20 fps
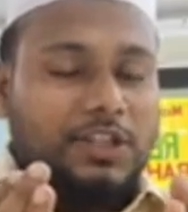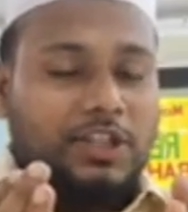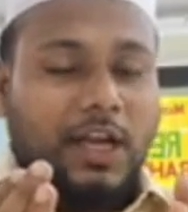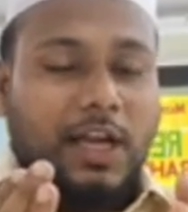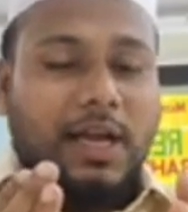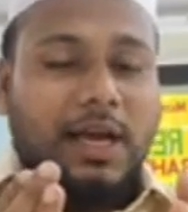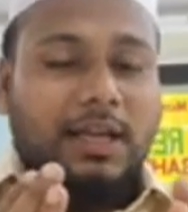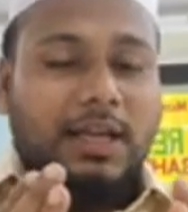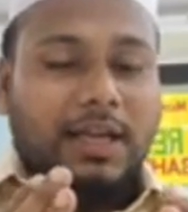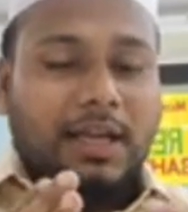
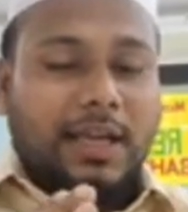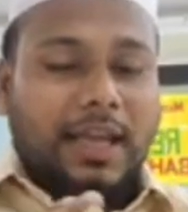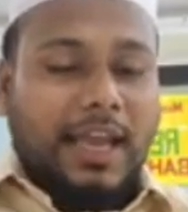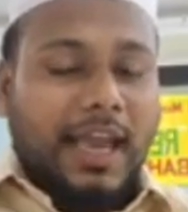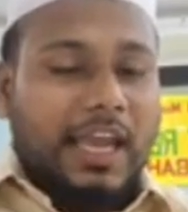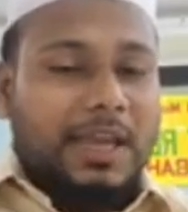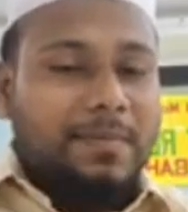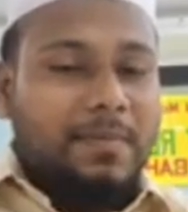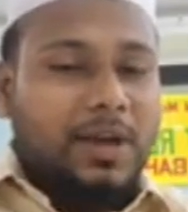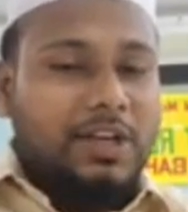সেখানে
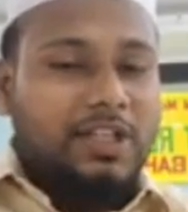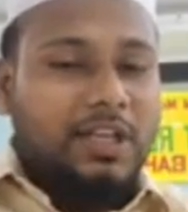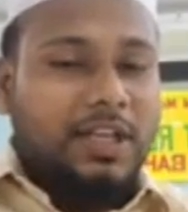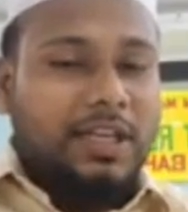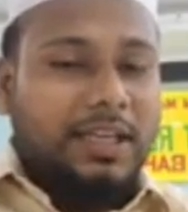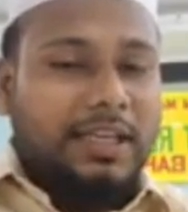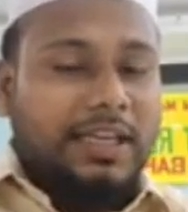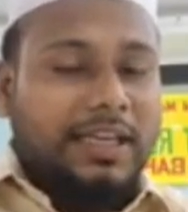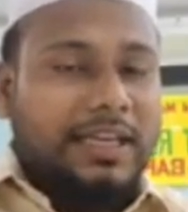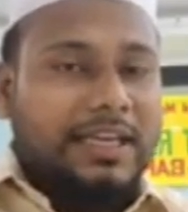এই
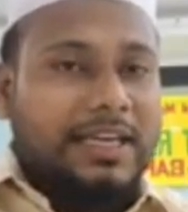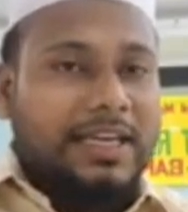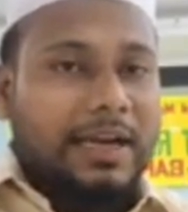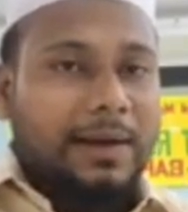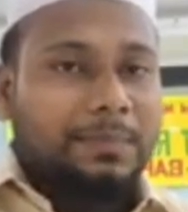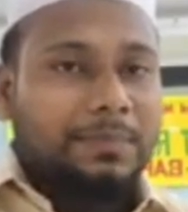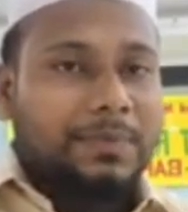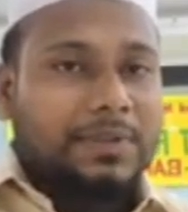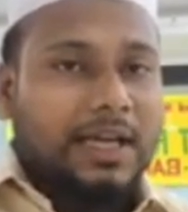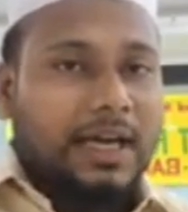মাসের
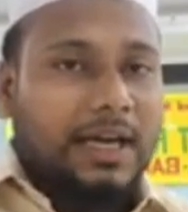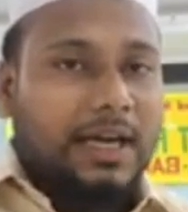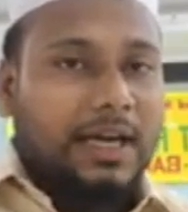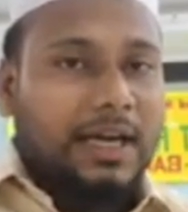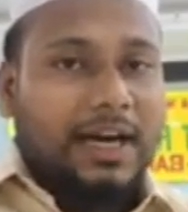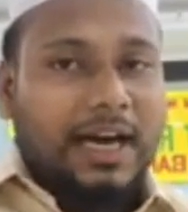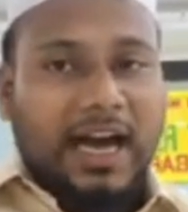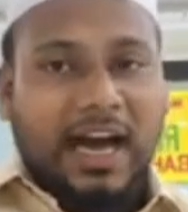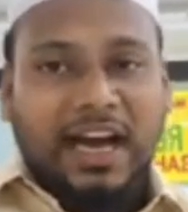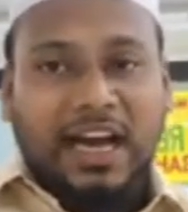ইনকামটা
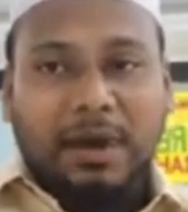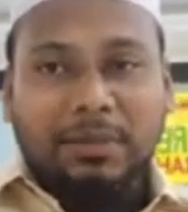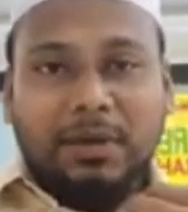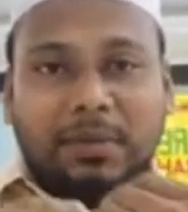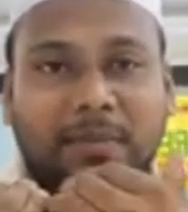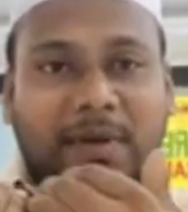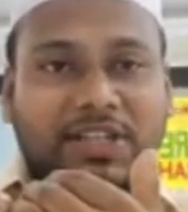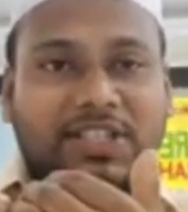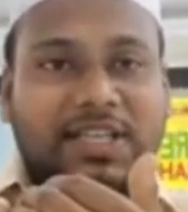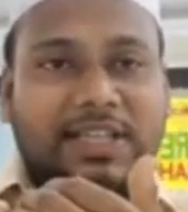
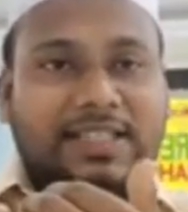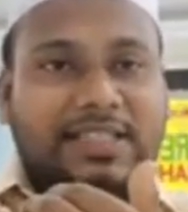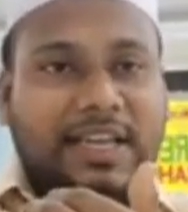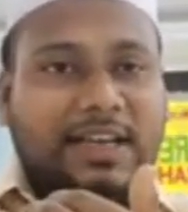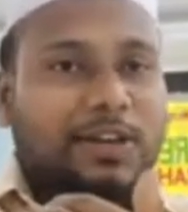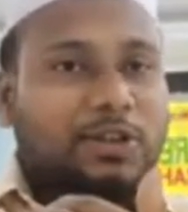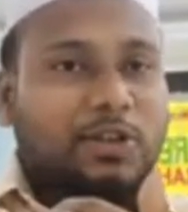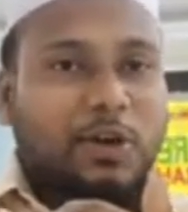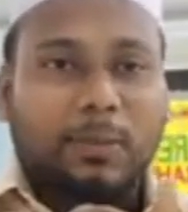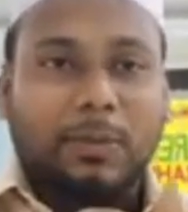আগামী মাসে
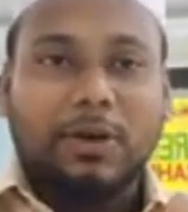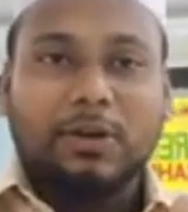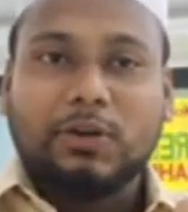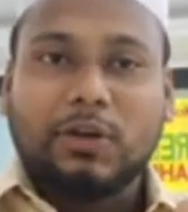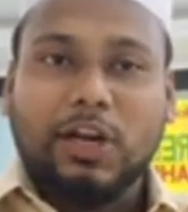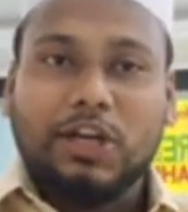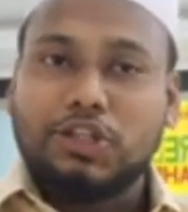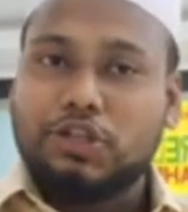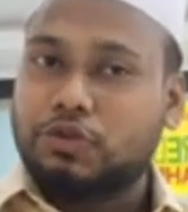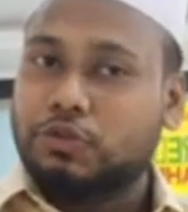চাইলে ডবল
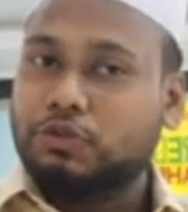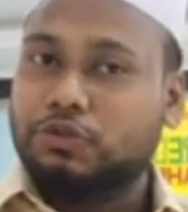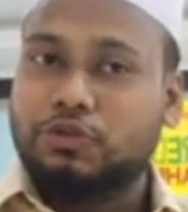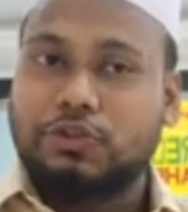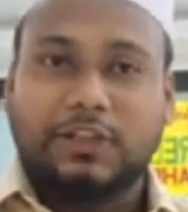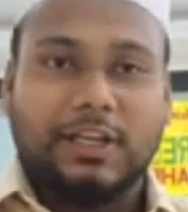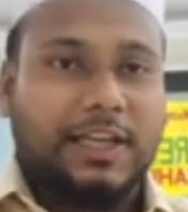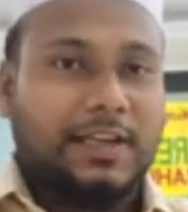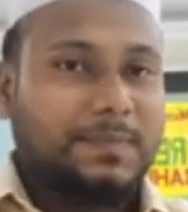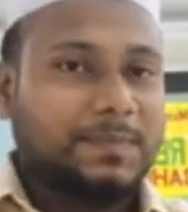করার সুযোগ
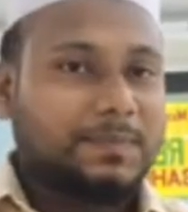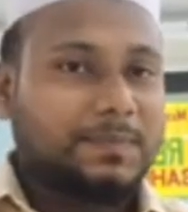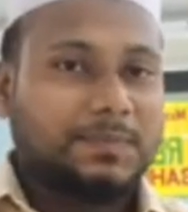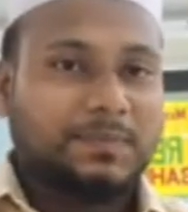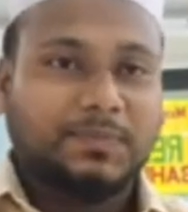নেই